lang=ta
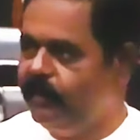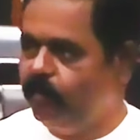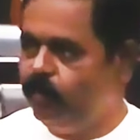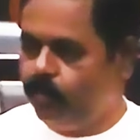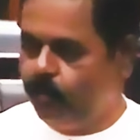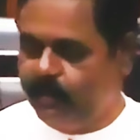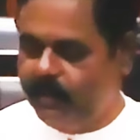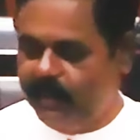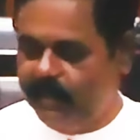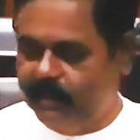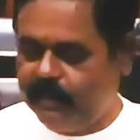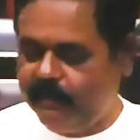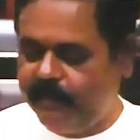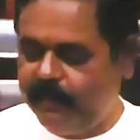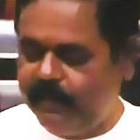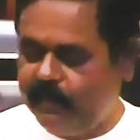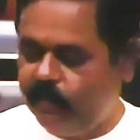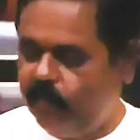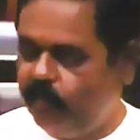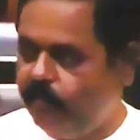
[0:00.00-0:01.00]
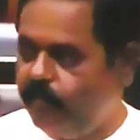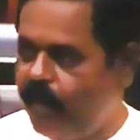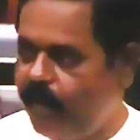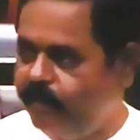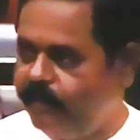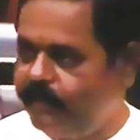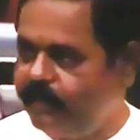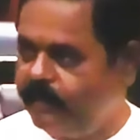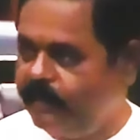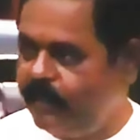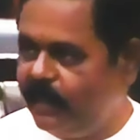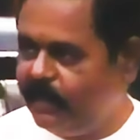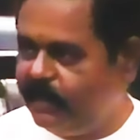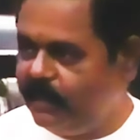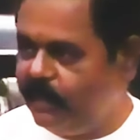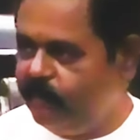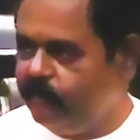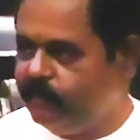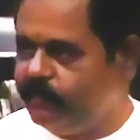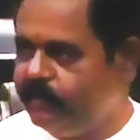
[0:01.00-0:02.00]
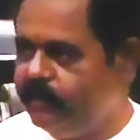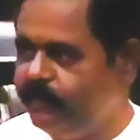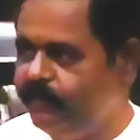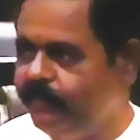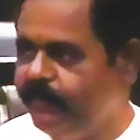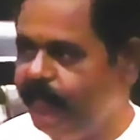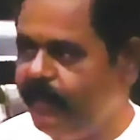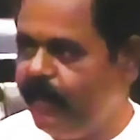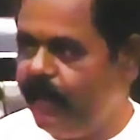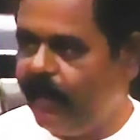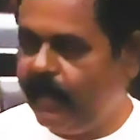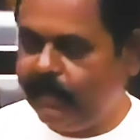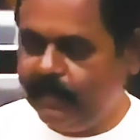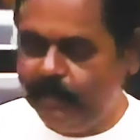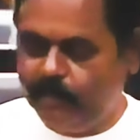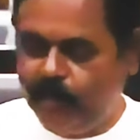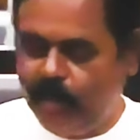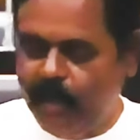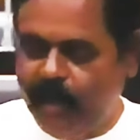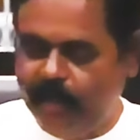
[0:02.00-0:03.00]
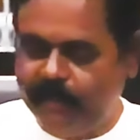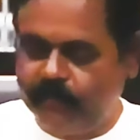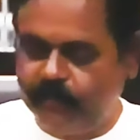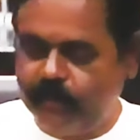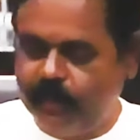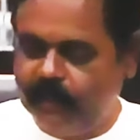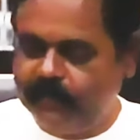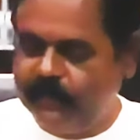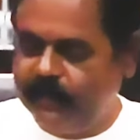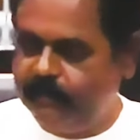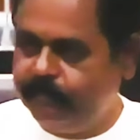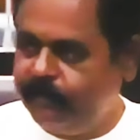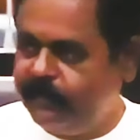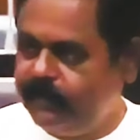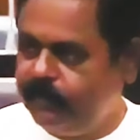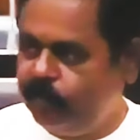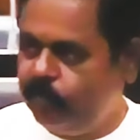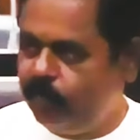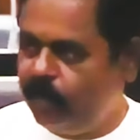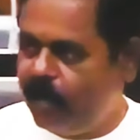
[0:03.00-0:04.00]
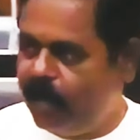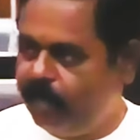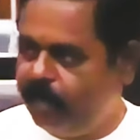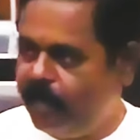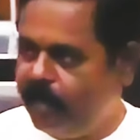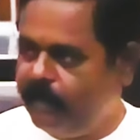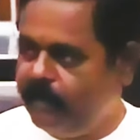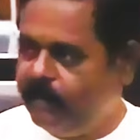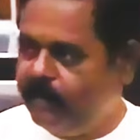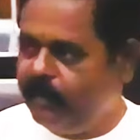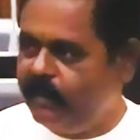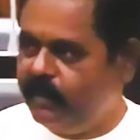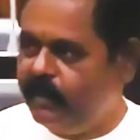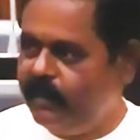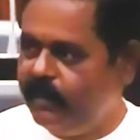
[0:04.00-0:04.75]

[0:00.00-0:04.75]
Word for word: குடியேற்றப்பட்ட ஒரு மாவட்டம் தான் கிளிநொச்சி அதே போல் ஆயிரத்தி தொள்ளாயிரத்தி எண்பத்தி மூன்றாம் ஆண்டு